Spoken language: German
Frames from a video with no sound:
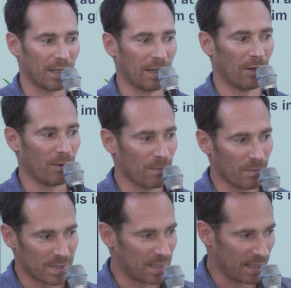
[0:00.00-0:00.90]

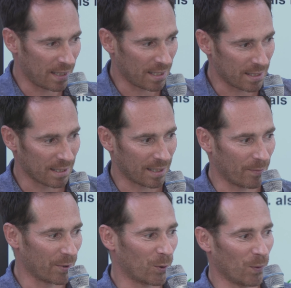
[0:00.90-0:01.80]
Glauben Sie, ist der
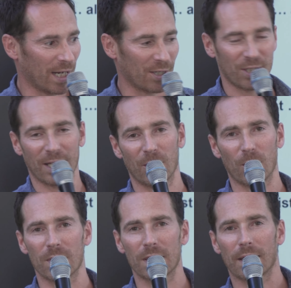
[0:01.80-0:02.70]
Temperaturanstieg in
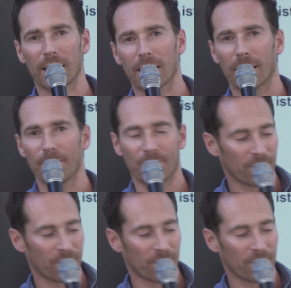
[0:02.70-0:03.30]
Österreich